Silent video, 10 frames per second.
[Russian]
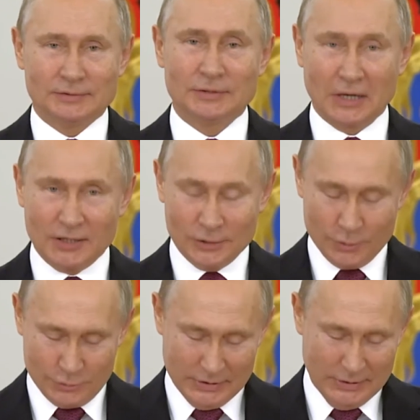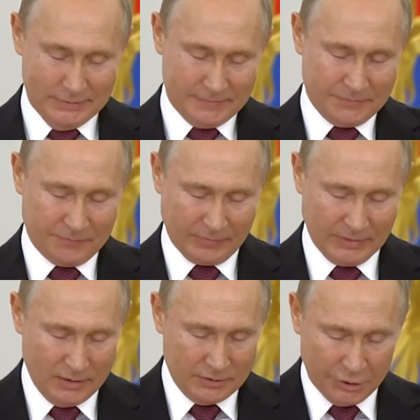Дорогие друзья,
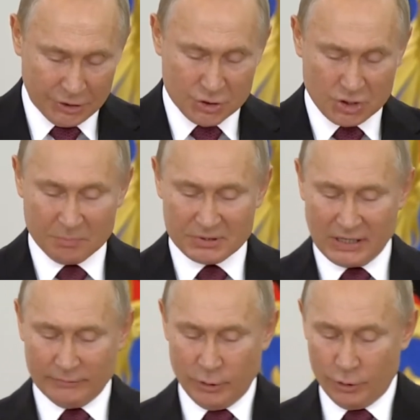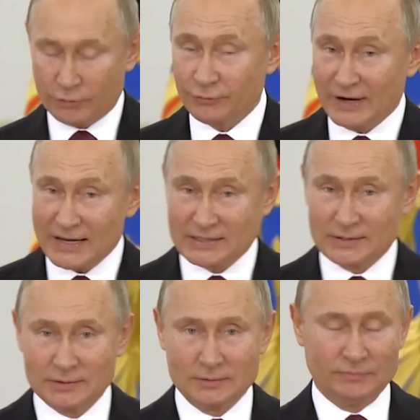сердечно поздравляю
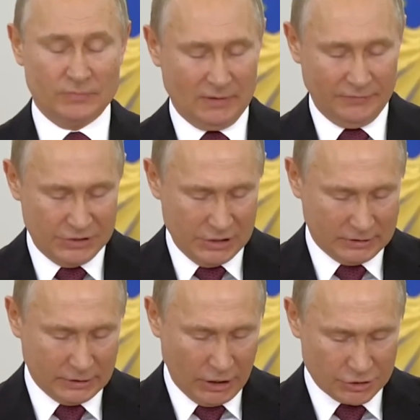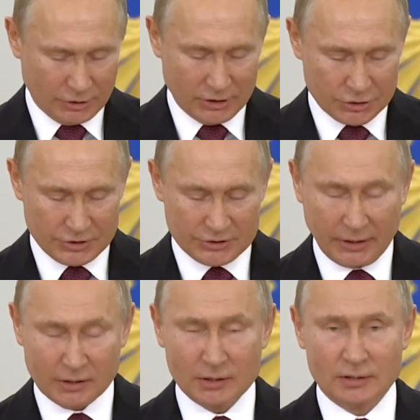вас, всех граждан нашей
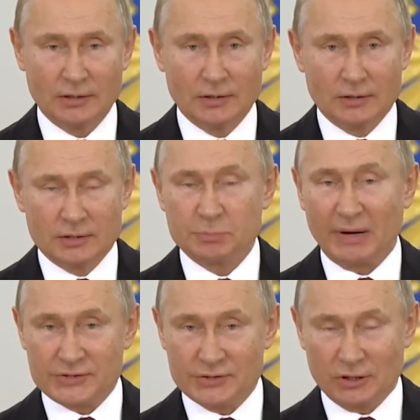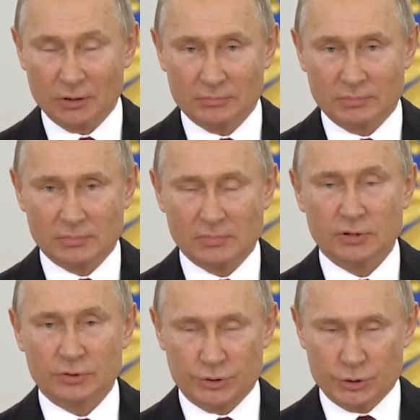страны, с праздником.
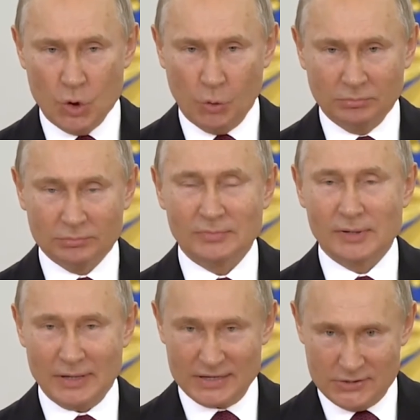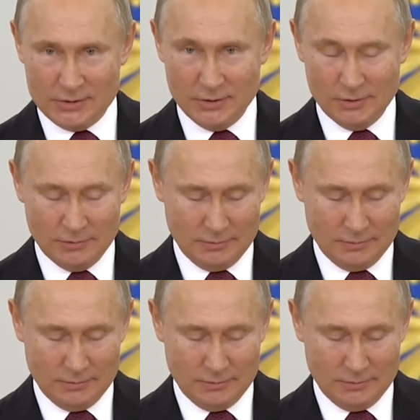С Днем России!